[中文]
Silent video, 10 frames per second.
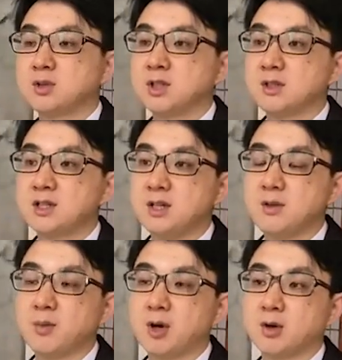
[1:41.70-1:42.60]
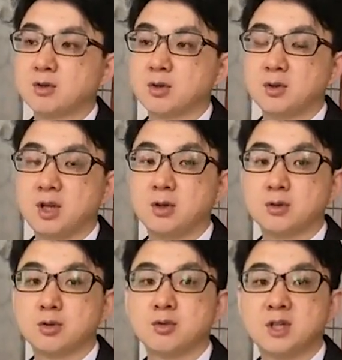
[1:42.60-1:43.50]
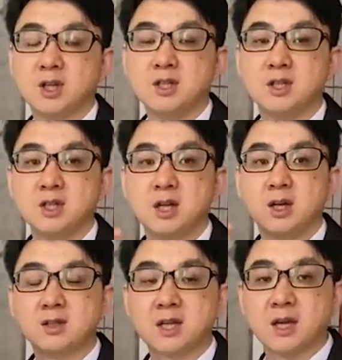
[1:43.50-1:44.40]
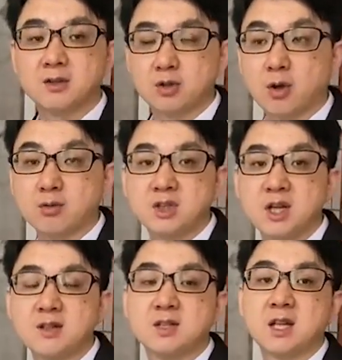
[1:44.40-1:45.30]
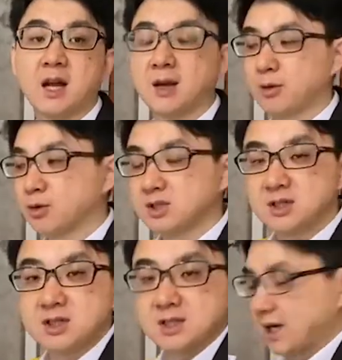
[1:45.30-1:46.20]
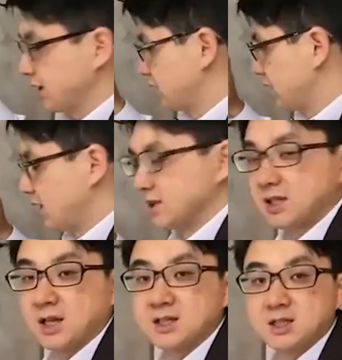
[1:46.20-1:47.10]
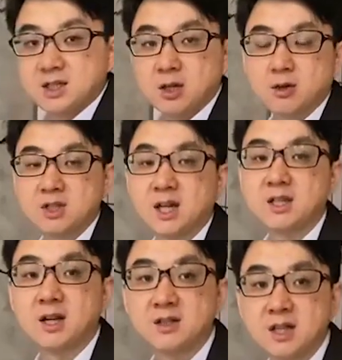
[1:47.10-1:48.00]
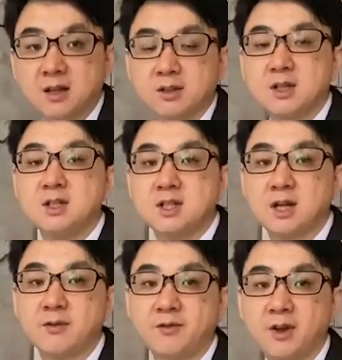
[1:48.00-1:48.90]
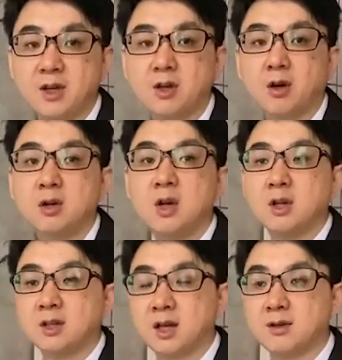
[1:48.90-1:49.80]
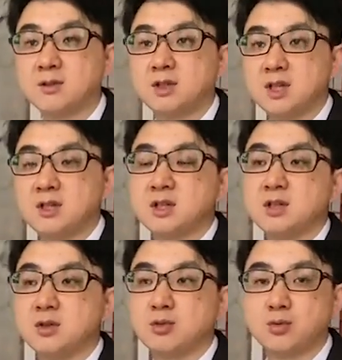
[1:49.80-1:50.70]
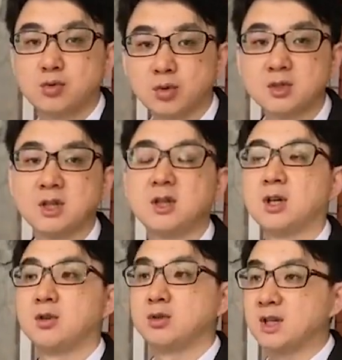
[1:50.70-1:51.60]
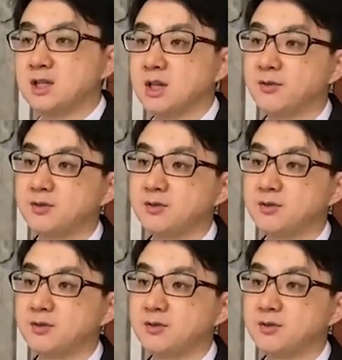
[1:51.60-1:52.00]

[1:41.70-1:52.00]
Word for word: 这鉴定报告中也有出现一些在重建上啊，或者是在。 在结构加强上的一些费用，但其实说真的，那些